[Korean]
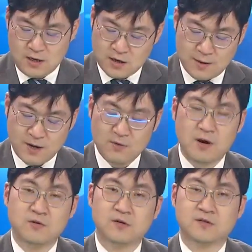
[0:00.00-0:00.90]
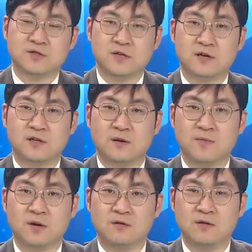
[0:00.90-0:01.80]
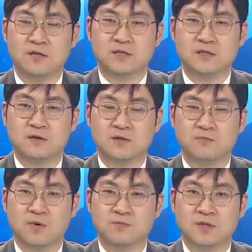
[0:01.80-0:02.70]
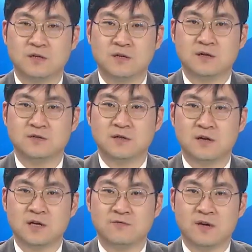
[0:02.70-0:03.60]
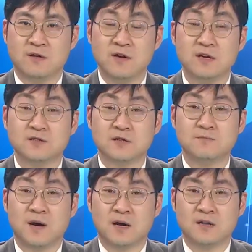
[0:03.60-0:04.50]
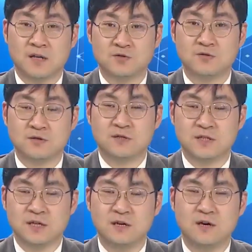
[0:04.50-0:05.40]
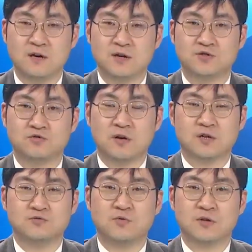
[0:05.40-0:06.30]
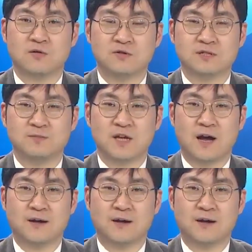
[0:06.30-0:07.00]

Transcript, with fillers: 이 개발이 완료돼서 시행이 되면 디지털 성범죄를 근절하기 위한 획기적인 방안이 될 수 있을지 기초가 주목되고 있습니다.